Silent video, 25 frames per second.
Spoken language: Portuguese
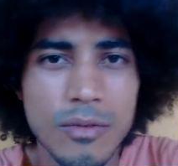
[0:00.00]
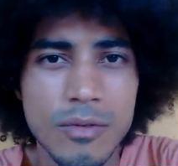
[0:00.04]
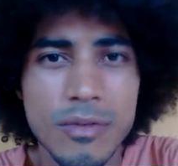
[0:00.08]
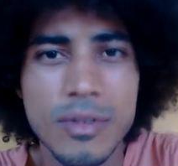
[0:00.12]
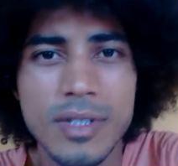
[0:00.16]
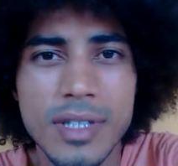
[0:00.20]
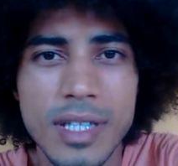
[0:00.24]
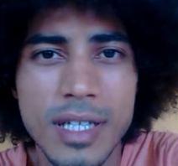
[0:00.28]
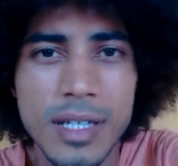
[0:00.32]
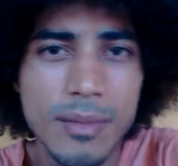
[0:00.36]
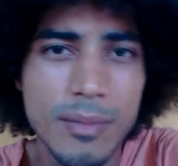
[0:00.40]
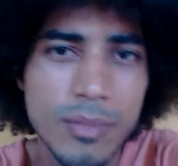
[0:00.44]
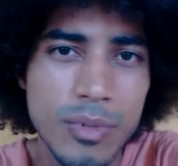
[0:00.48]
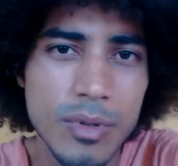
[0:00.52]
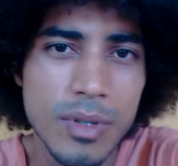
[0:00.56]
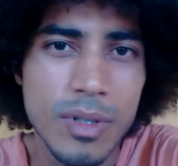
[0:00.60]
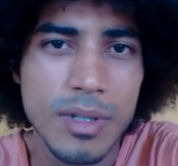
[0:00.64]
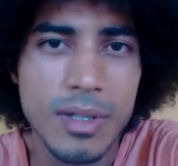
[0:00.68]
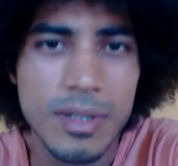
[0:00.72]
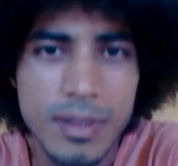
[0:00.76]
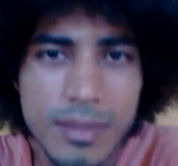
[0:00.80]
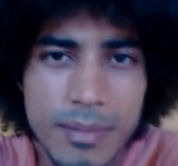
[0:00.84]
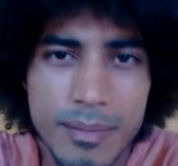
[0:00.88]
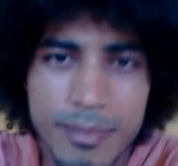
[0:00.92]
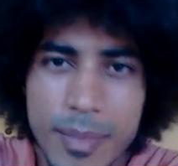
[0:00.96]
o tempo
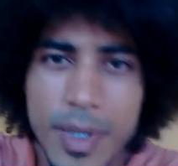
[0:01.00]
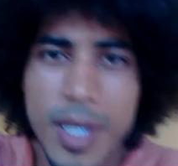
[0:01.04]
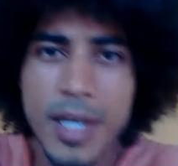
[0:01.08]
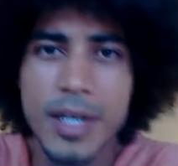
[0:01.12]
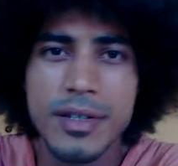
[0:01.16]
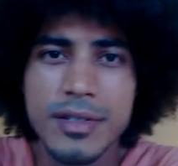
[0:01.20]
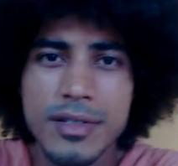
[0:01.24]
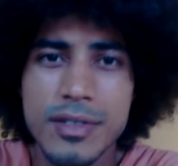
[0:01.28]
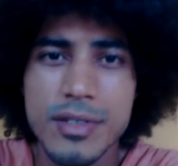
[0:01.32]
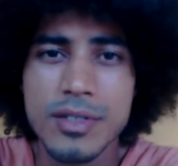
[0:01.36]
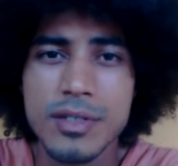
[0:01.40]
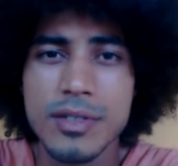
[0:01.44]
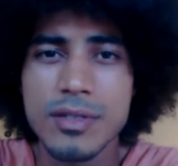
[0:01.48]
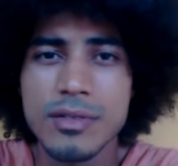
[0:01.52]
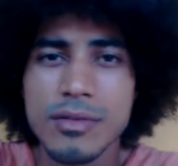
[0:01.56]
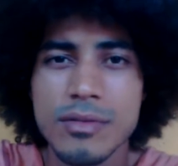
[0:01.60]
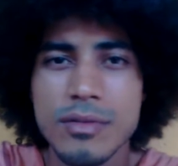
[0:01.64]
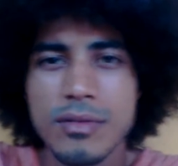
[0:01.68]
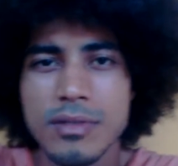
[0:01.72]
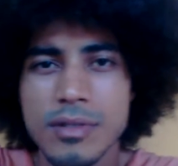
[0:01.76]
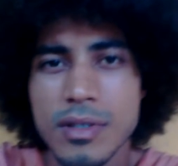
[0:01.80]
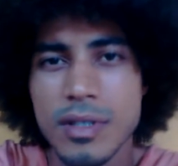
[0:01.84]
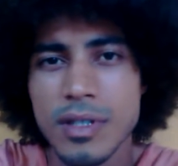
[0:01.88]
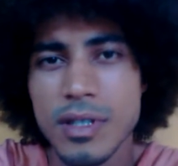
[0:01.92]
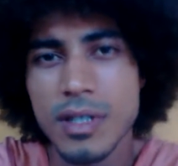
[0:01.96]
perdido,
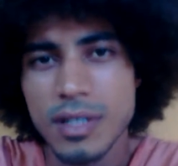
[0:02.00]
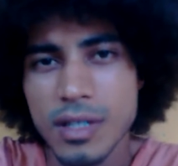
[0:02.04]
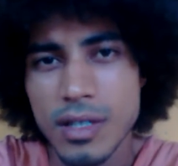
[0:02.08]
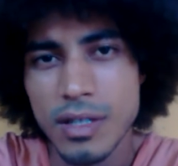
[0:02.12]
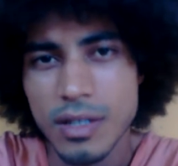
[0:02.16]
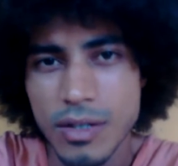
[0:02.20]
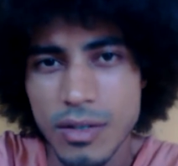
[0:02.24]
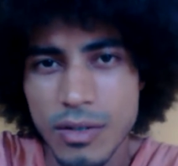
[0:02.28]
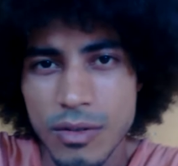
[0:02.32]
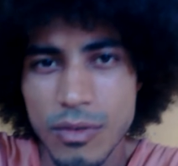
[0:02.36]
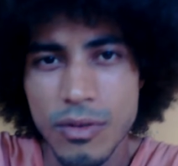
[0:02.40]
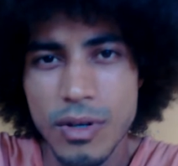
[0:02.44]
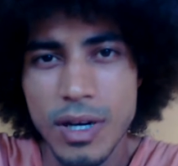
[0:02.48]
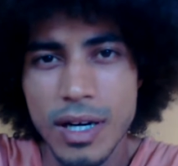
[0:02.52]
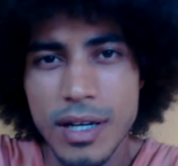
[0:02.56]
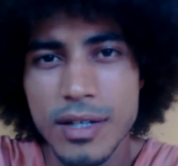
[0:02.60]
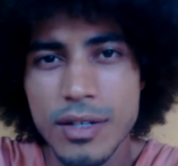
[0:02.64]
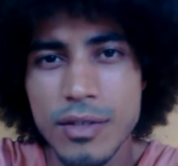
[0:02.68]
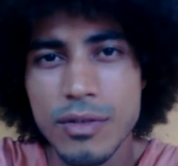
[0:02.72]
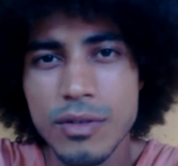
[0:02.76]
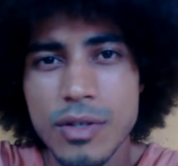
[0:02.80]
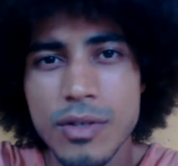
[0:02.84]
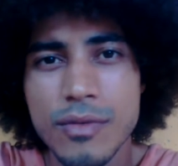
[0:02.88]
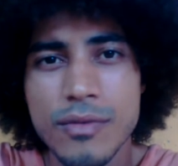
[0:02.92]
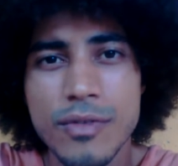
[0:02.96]

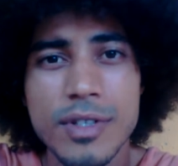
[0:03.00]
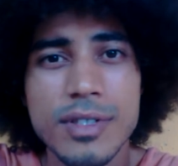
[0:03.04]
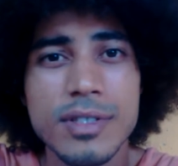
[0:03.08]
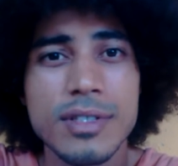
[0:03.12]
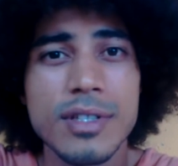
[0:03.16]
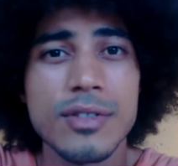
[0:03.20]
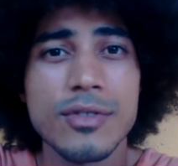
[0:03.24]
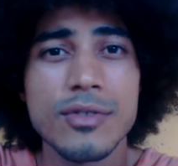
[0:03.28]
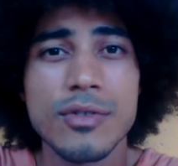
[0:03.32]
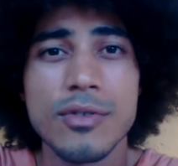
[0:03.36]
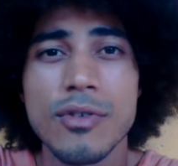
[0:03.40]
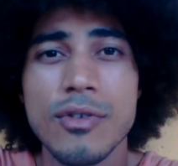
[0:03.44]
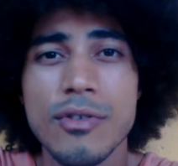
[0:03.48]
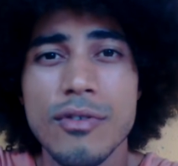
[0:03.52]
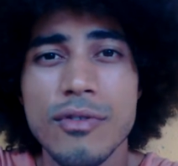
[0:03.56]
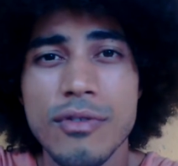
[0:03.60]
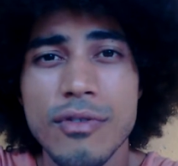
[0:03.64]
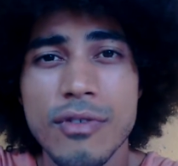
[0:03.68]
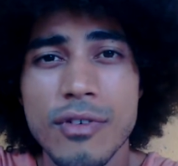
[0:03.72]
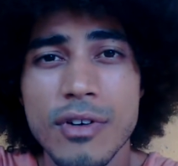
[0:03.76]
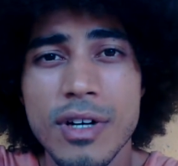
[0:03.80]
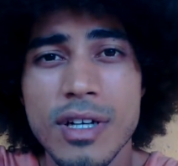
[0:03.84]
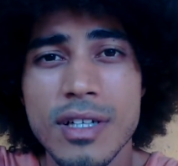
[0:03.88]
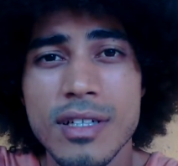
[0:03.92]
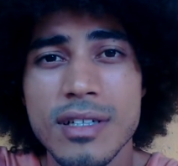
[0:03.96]
aquilo que você jogou
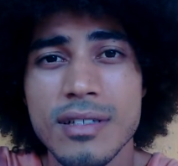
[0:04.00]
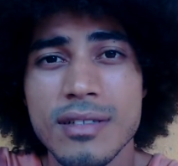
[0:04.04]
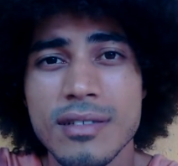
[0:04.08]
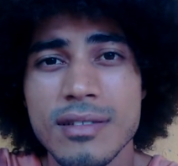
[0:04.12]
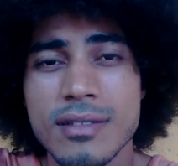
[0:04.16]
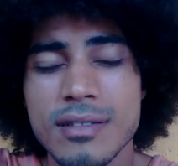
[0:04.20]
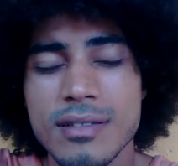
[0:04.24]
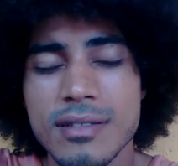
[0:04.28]
fora,